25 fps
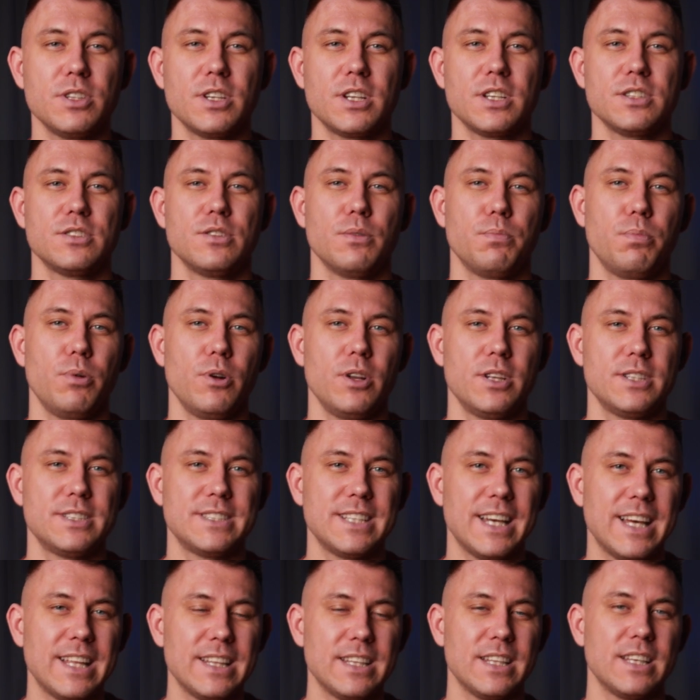teraz do
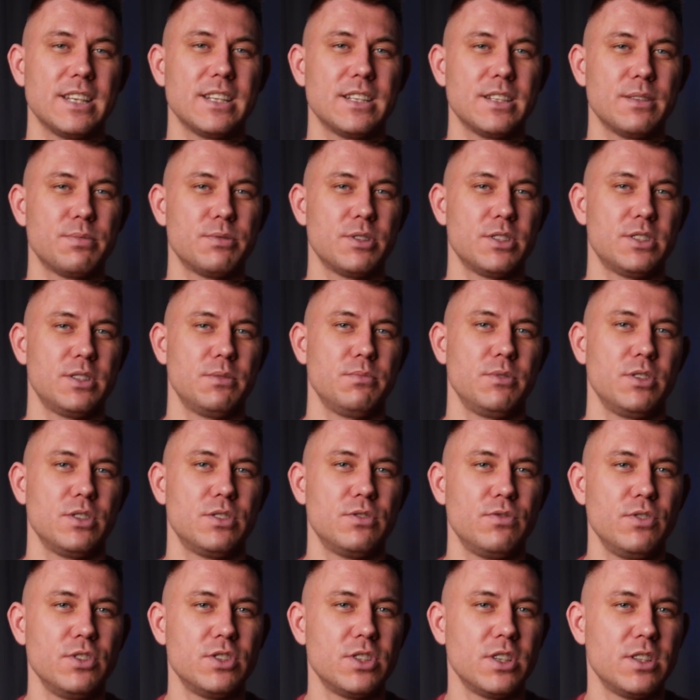polecanych przeze mnie
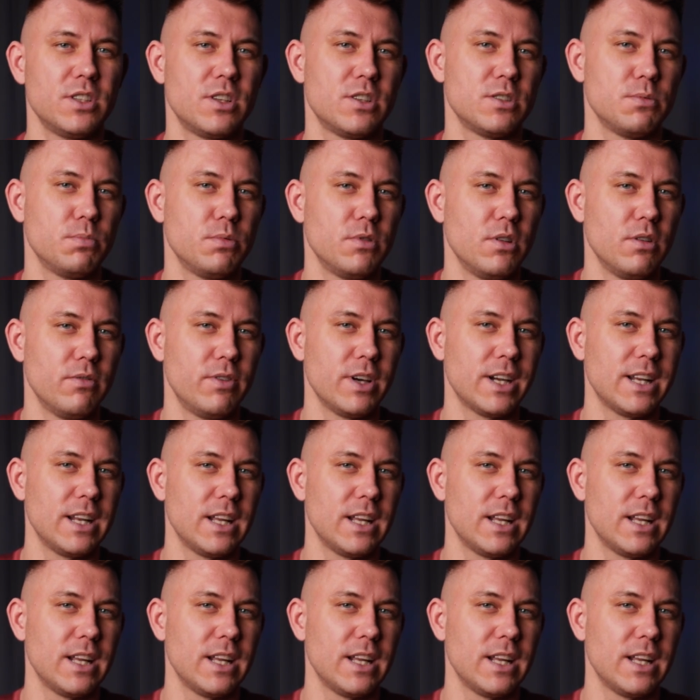ćwiczeń na rozbudowę